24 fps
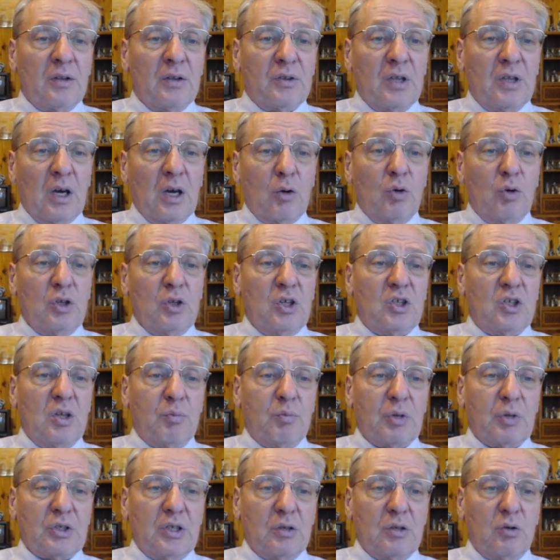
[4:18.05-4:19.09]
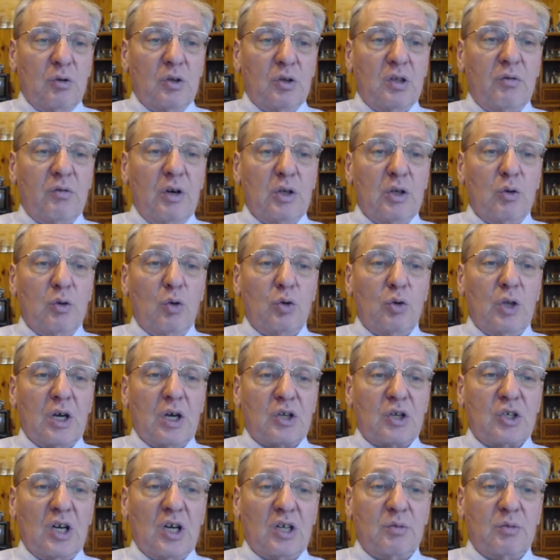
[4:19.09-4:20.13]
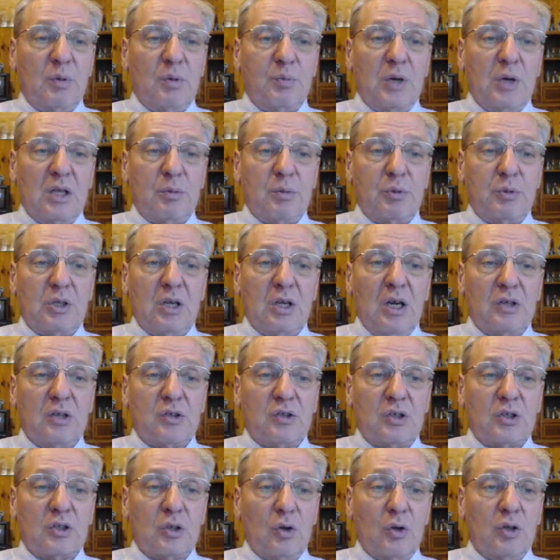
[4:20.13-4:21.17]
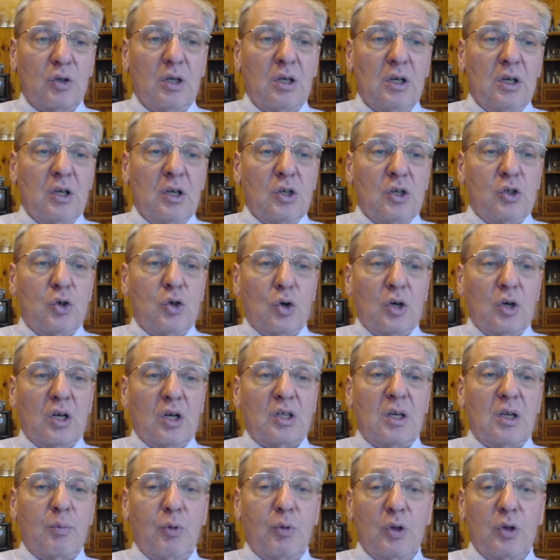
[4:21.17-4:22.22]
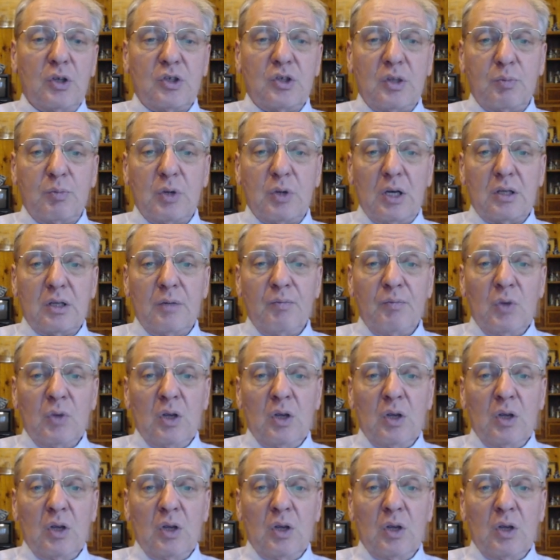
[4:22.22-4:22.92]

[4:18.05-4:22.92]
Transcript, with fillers: На коне e7 последует двойной удар, шах с b5 и потеряется слон, черных на поле c5.